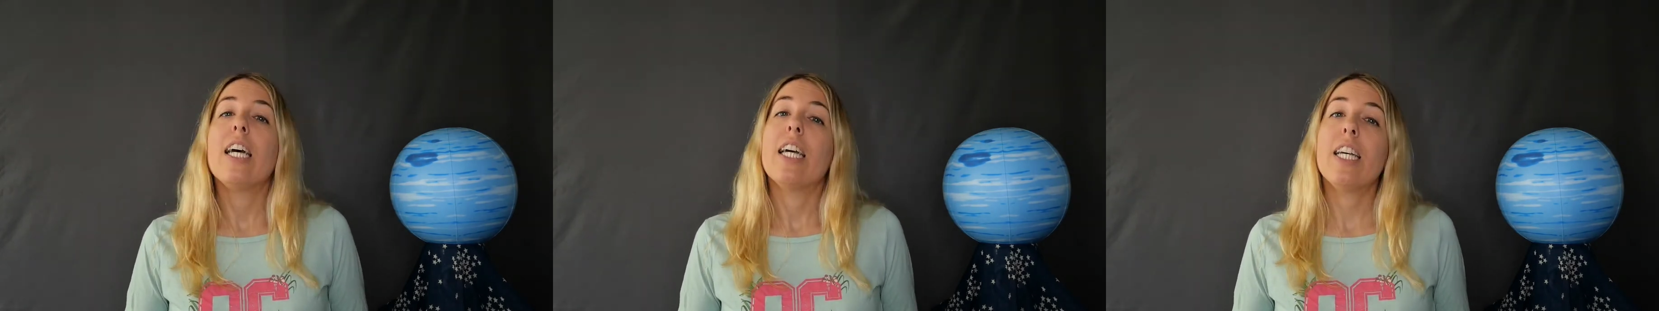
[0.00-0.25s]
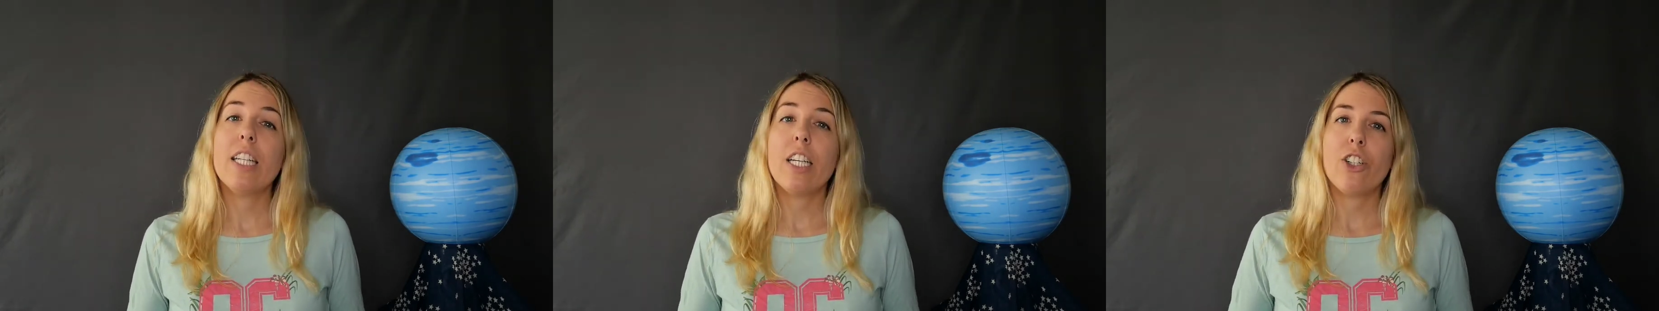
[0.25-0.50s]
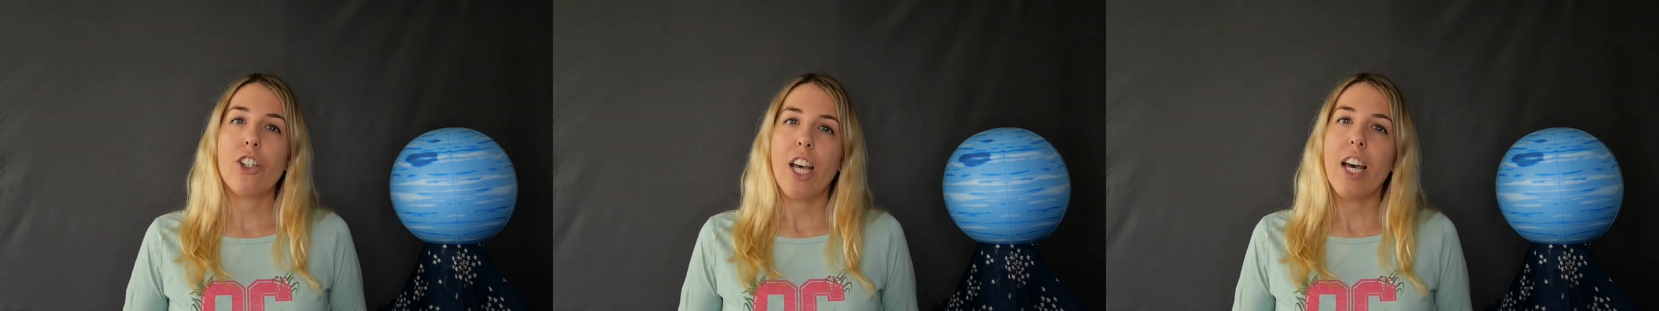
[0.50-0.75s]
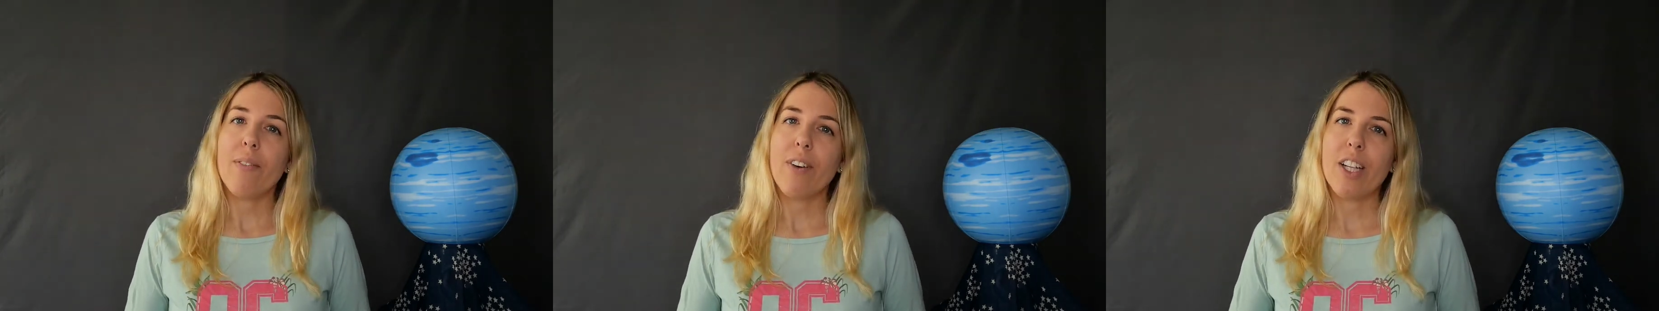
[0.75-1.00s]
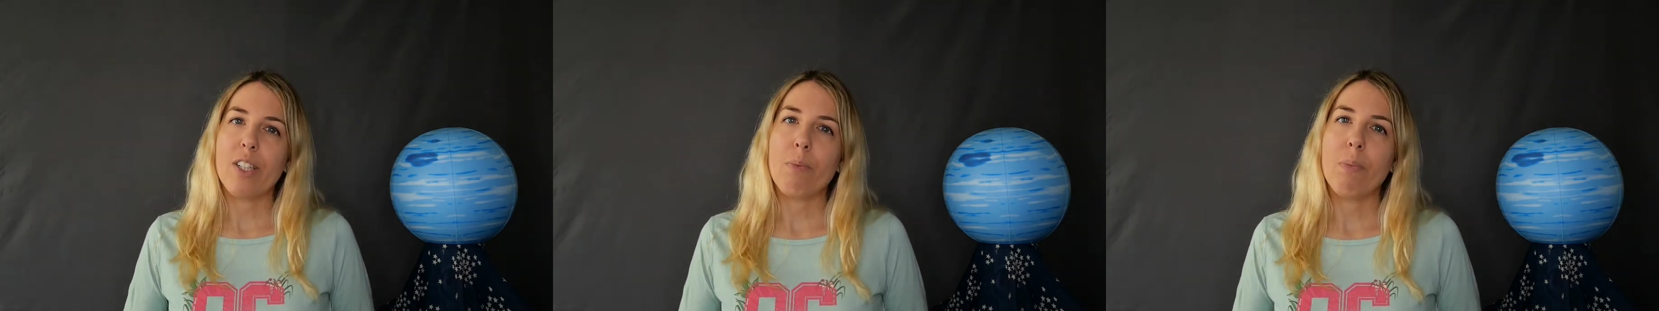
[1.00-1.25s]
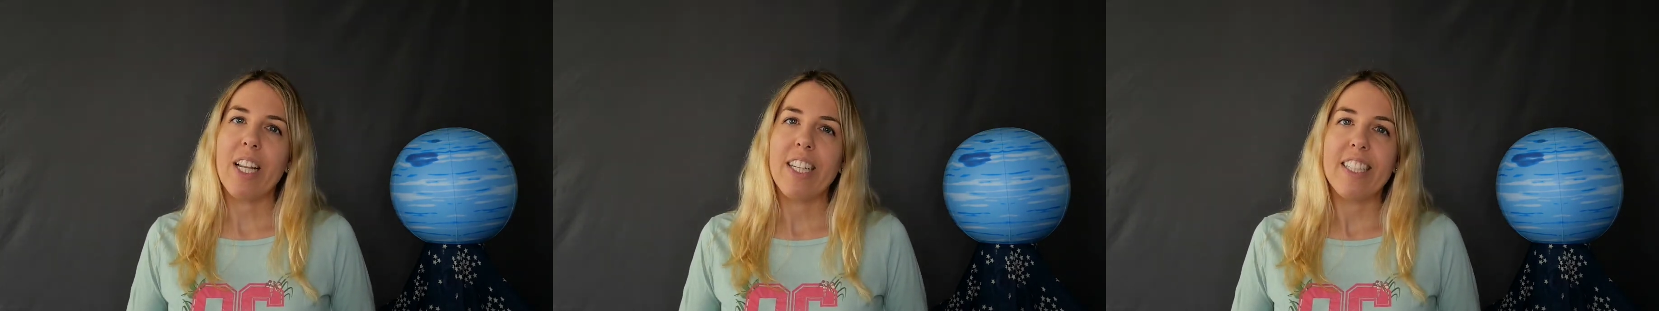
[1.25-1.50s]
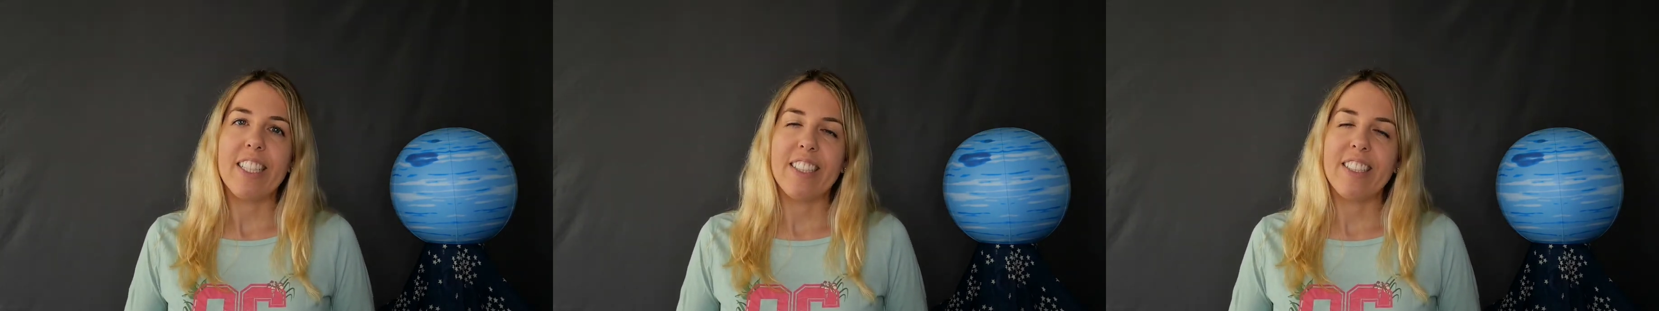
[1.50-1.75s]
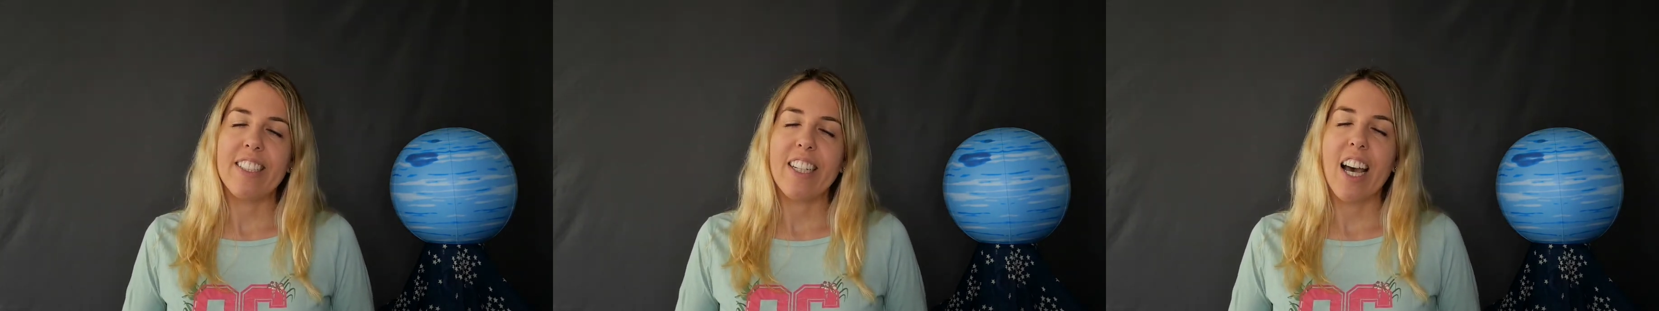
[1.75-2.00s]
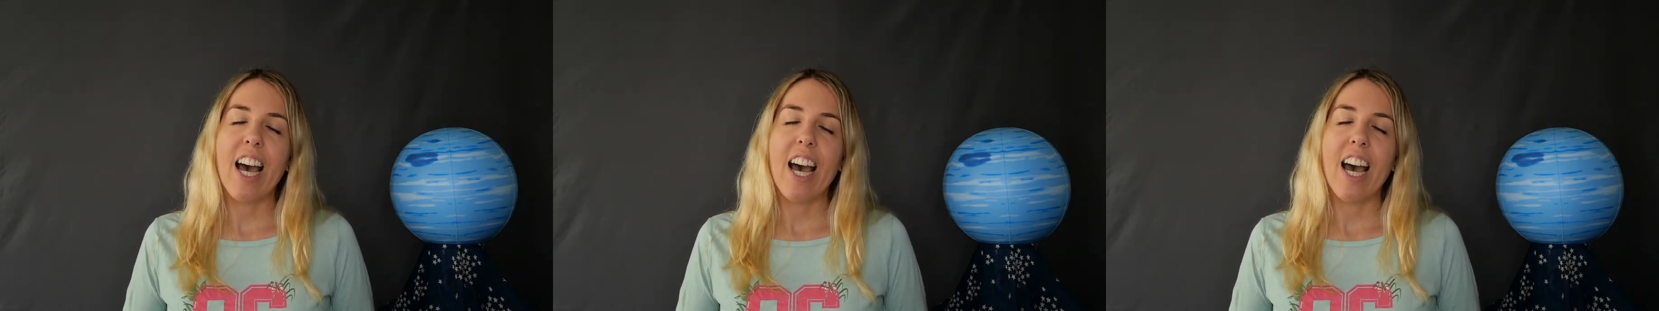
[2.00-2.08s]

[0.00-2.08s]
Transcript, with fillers: in der Sternwarte Berlin